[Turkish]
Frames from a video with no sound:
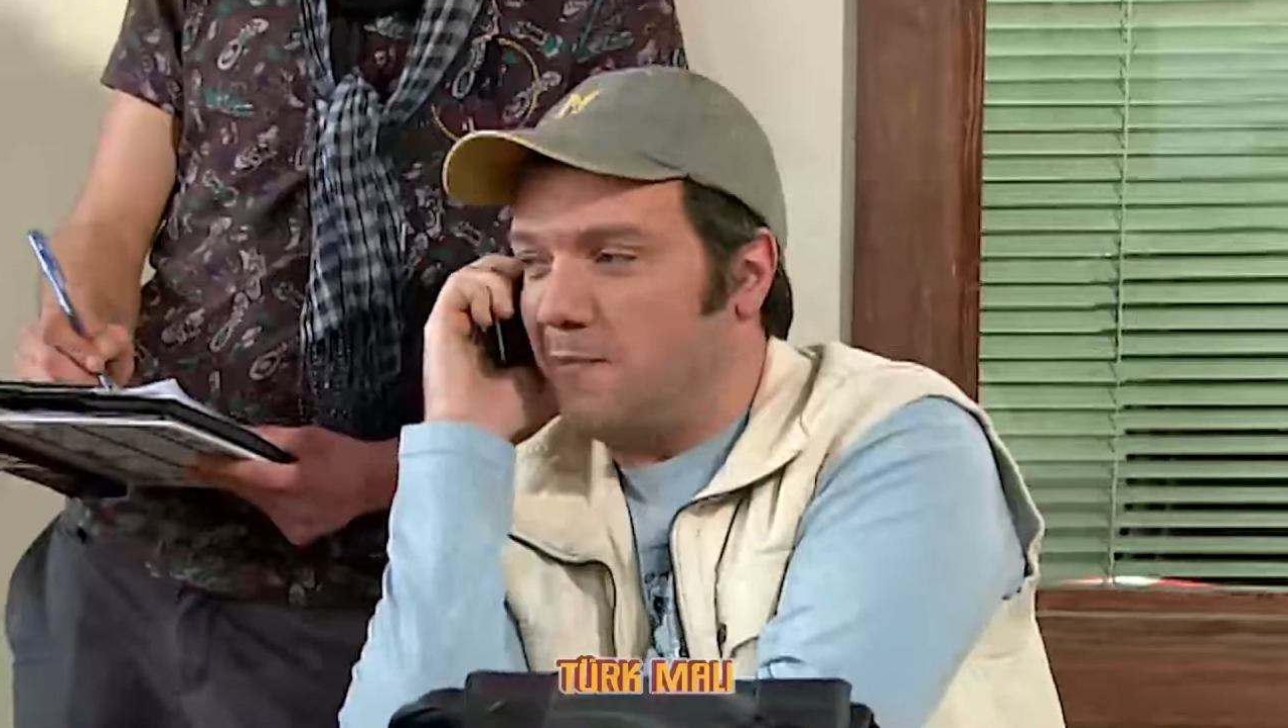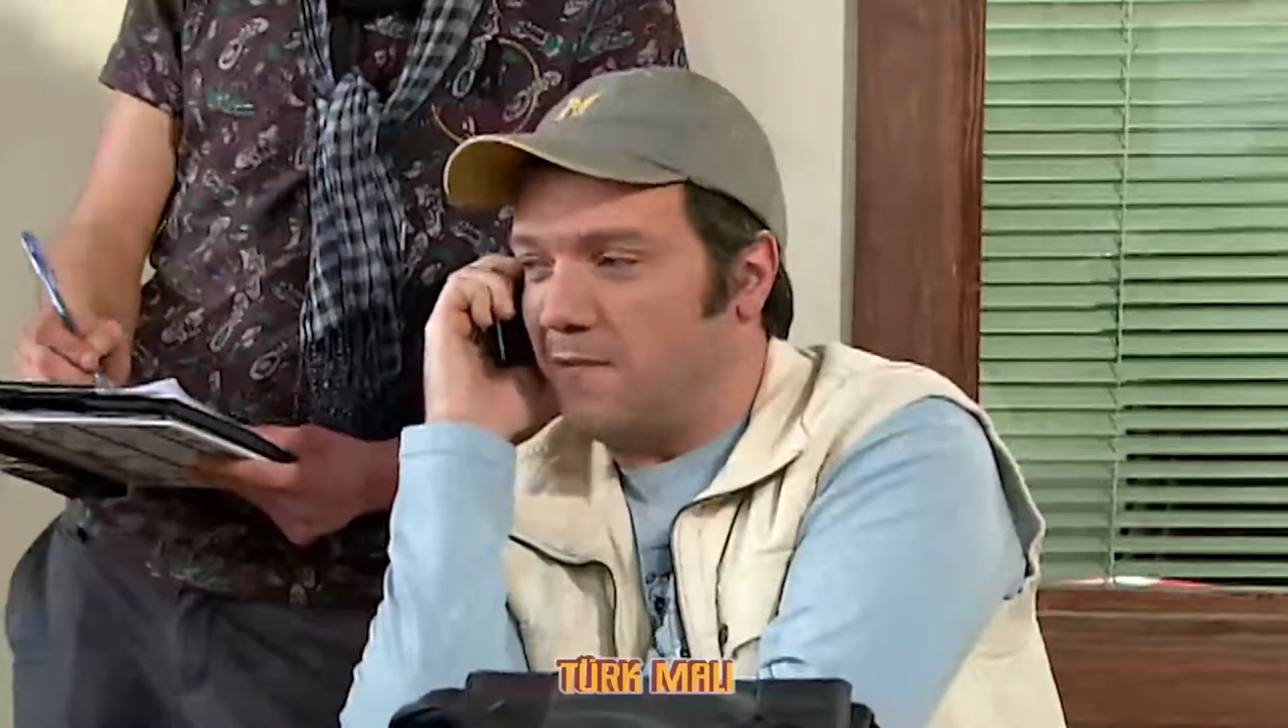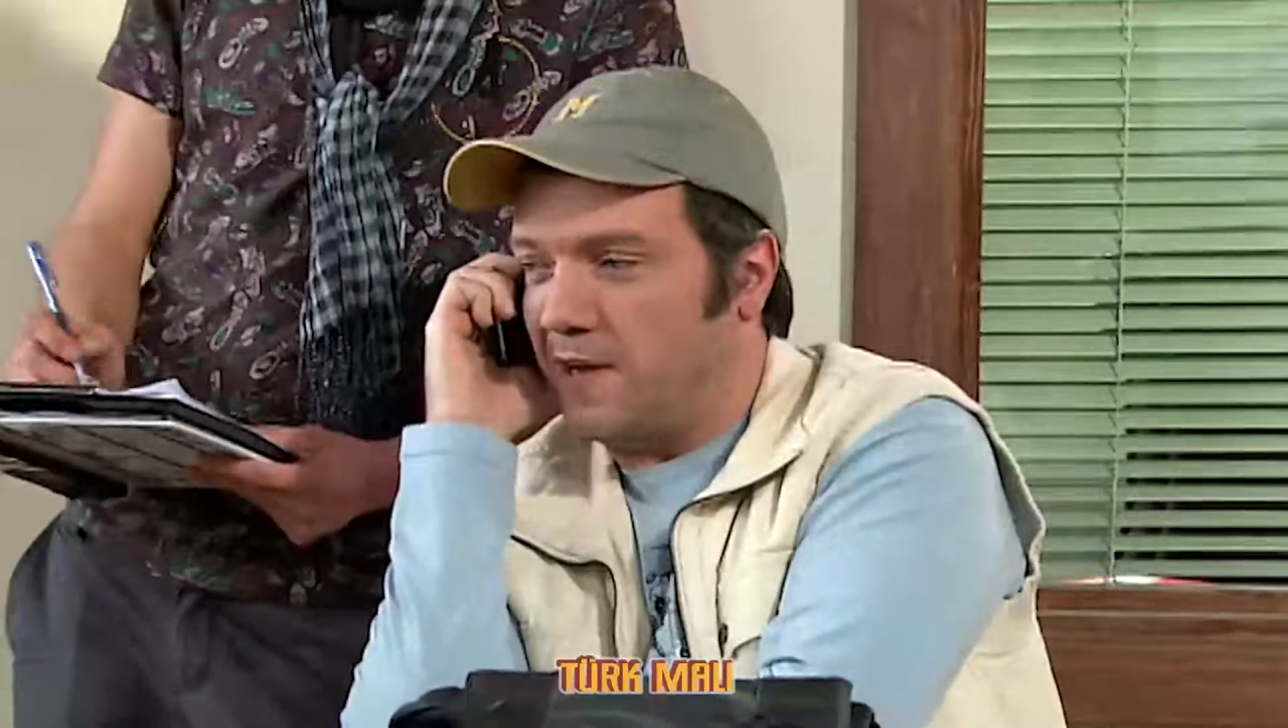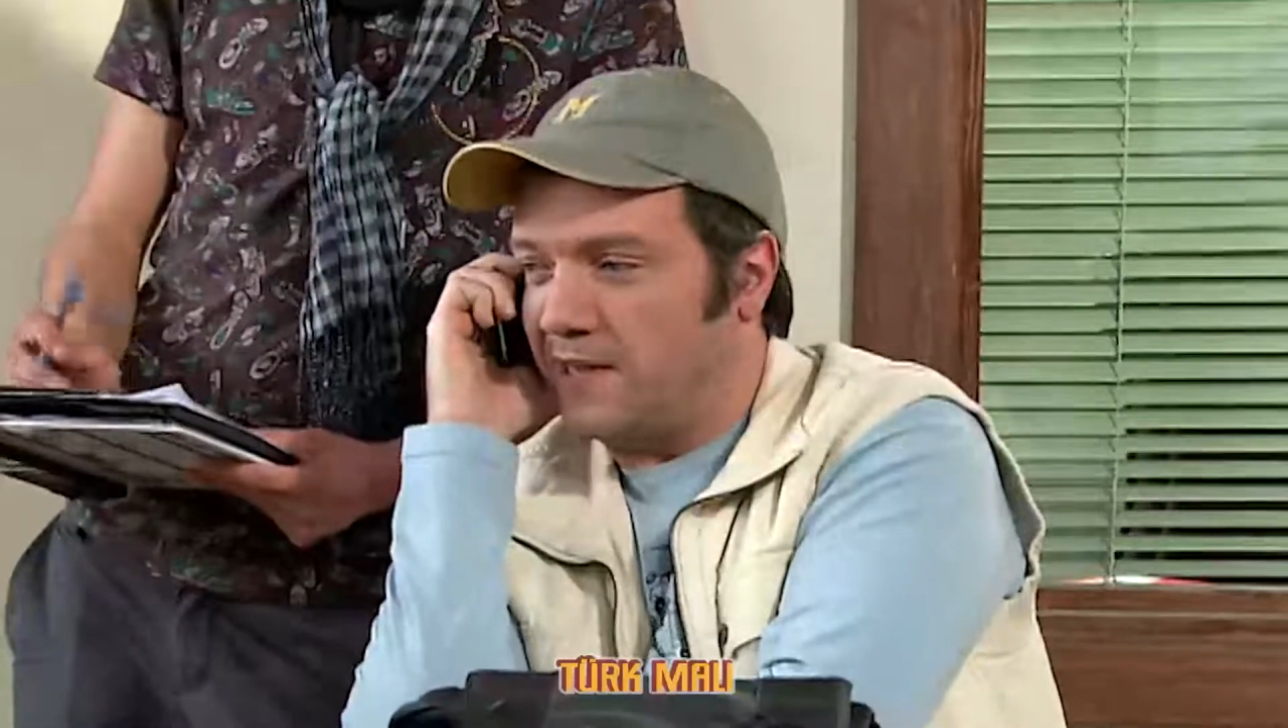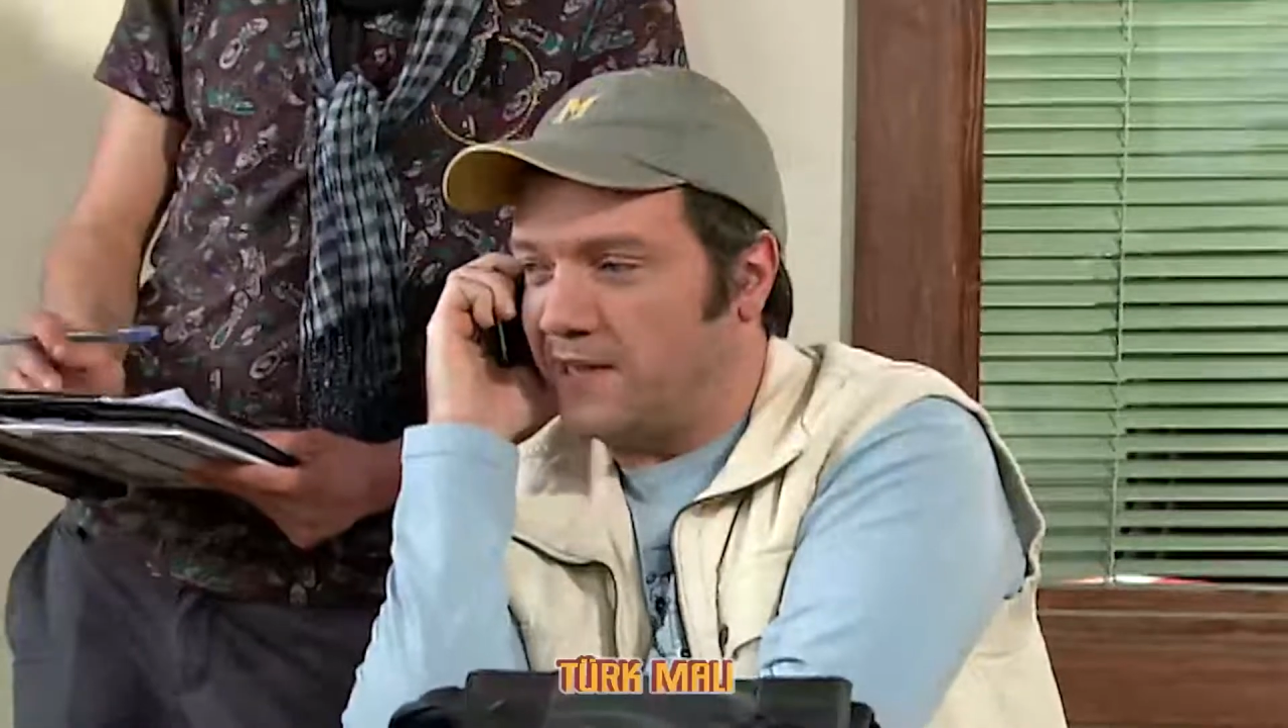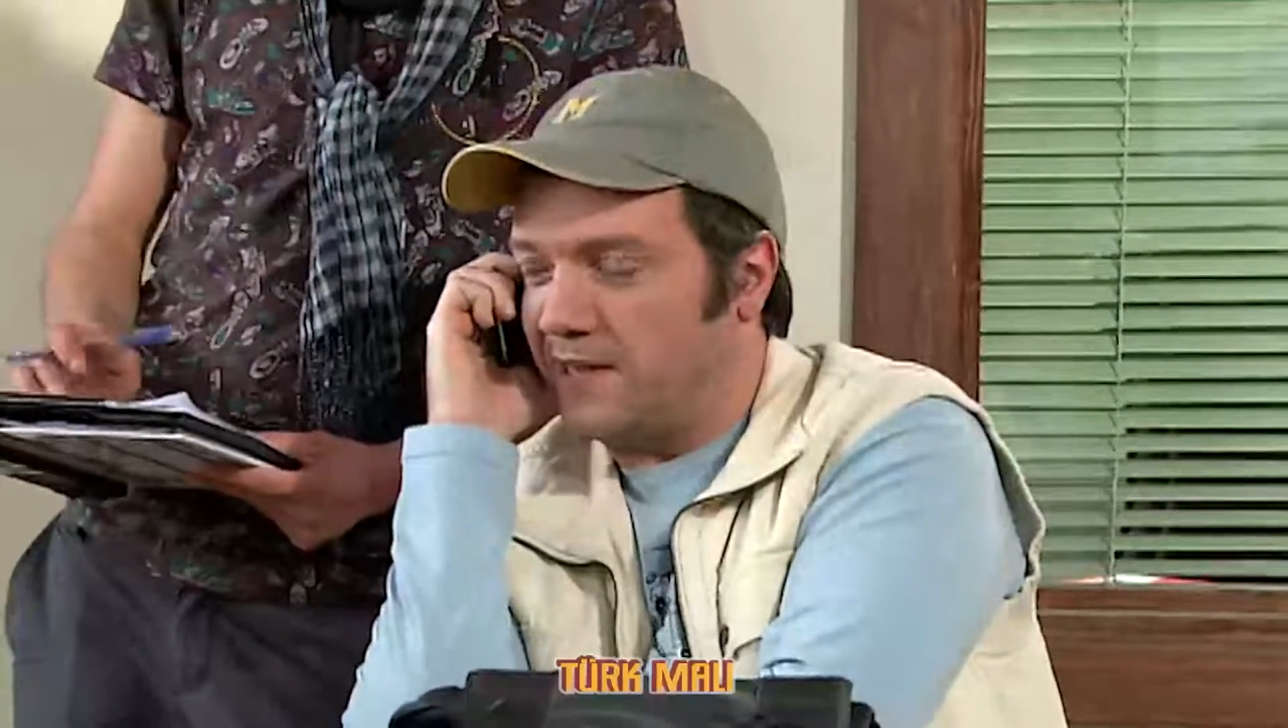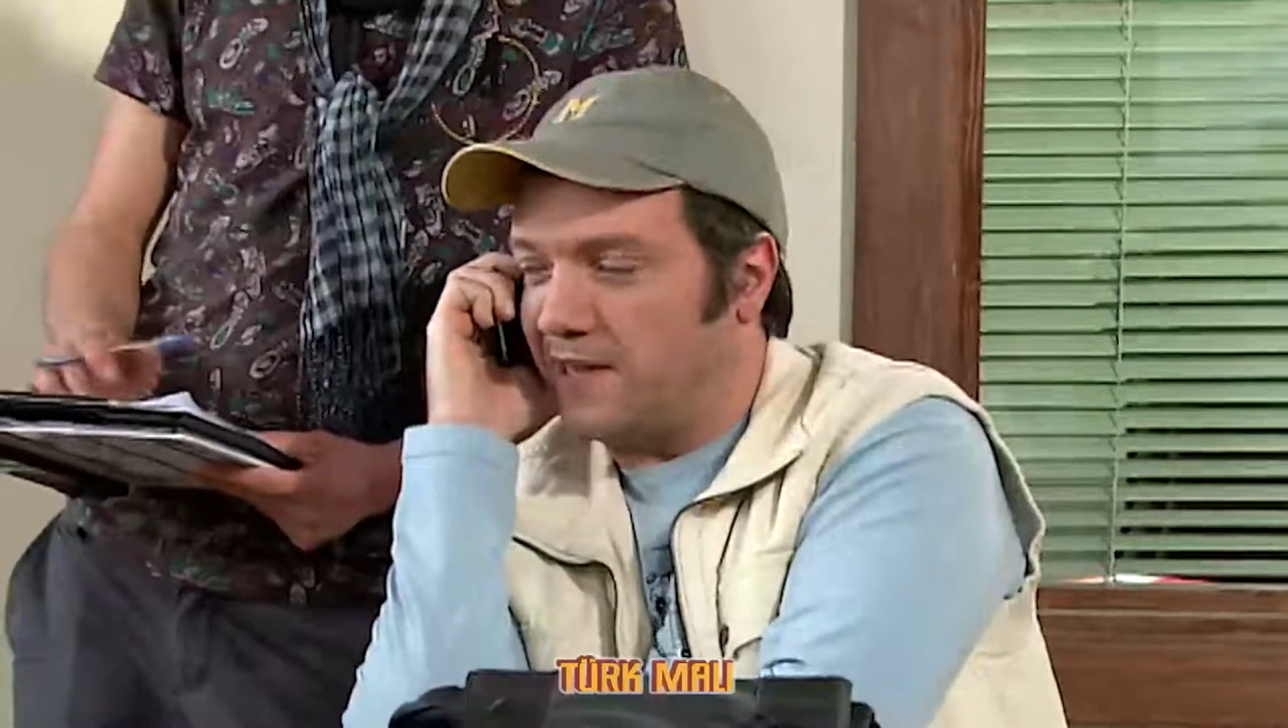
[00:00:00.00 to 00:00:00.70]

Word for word: falan hazırla,